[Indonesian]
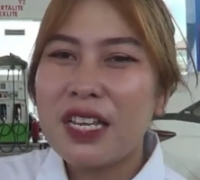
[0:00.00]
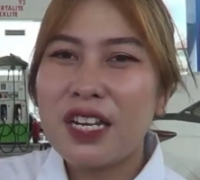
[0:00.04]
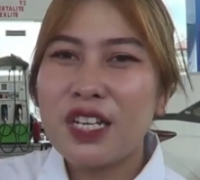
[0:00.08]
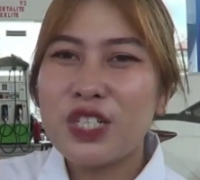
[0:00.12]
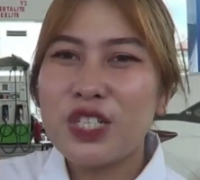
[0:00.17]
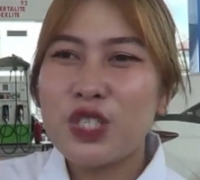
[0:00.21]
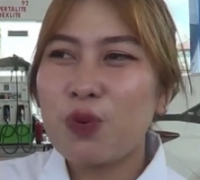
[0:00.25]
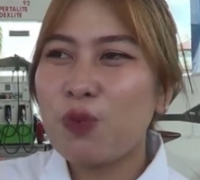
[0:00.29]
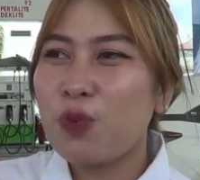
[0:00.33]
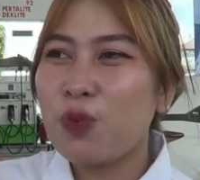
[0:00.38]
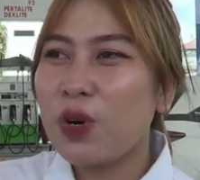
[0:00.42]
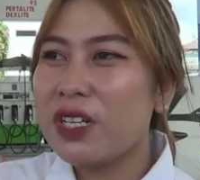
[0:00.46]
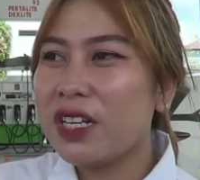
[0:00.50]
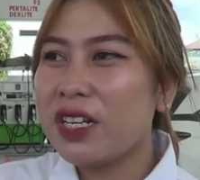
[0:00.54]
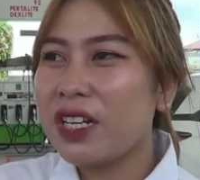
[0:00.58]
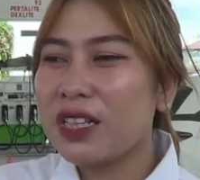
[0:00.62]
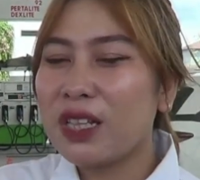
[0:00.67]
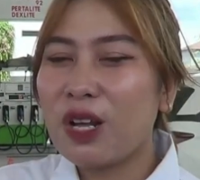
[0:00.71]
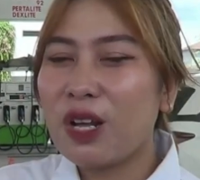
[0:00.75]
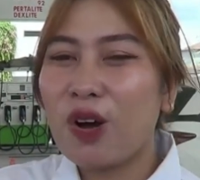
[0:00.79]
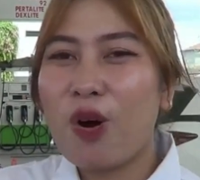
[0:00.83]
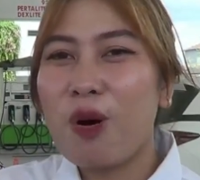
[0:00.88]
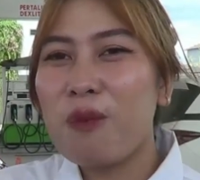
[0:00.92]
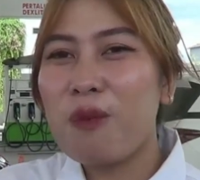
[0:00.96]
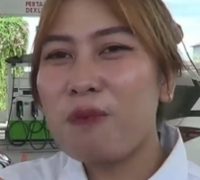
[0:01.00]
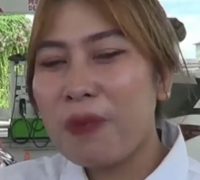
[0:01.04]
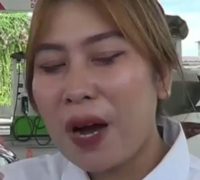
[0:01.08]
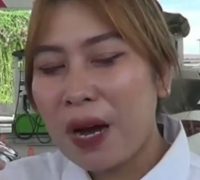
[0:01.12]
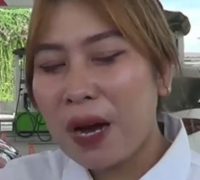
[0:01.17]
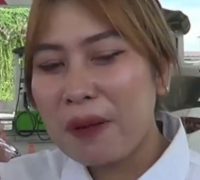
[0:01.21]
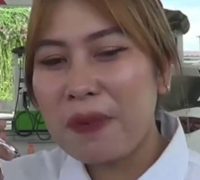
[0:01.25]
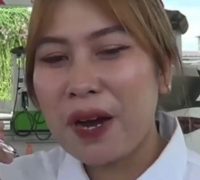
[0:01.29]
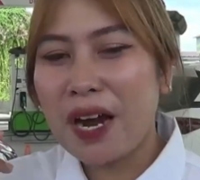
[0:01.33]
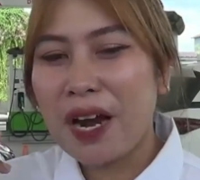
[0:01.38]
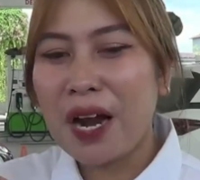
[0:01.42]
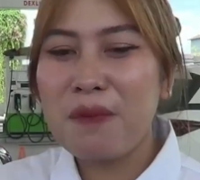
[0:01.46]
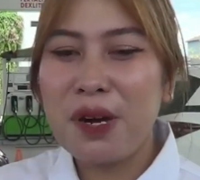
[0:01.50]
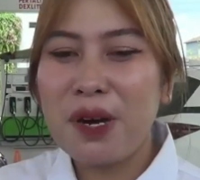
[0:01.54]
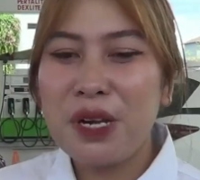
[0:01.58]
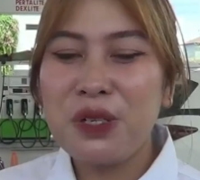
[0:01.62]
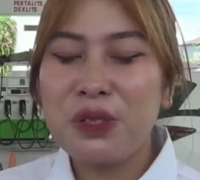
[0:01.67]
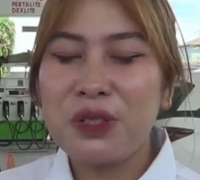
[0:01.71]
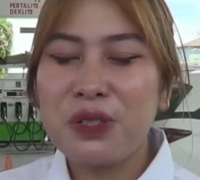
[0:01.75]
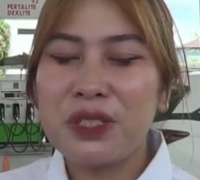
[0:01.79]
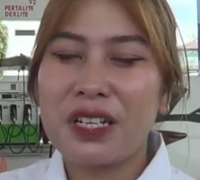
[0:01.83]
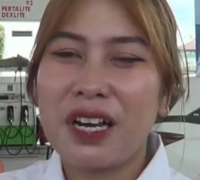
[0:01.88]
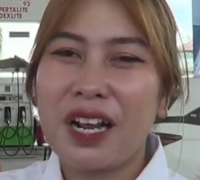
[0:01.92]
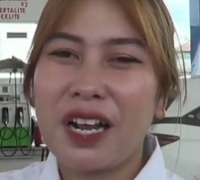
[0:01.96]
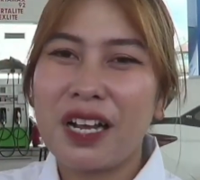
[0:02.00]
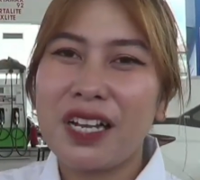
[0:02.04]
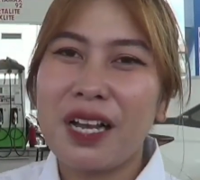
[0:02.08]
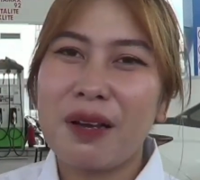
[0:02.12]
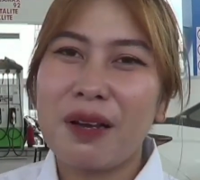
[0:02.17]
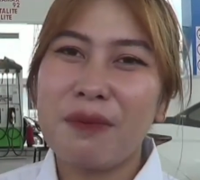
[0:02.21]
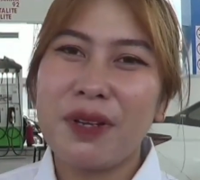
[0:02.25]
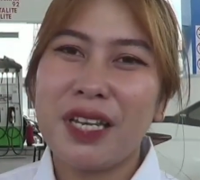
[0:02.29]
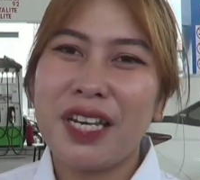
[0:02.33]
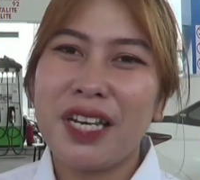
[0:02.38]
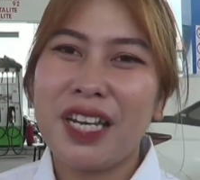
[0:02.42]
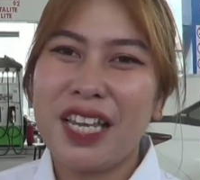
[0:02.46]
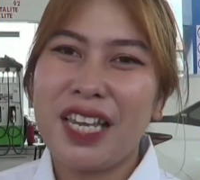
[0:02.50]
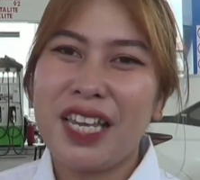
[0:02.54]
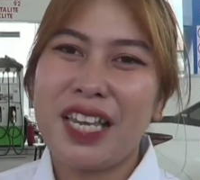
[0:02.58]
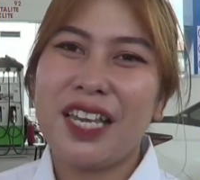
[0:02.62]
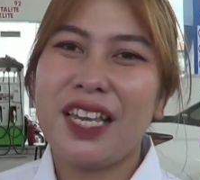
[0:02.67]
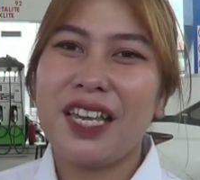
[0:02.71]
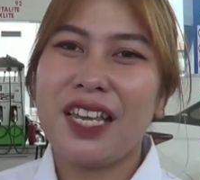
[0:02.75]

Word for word: Jadi semuanya kita kompak pakai baju seragam dulu.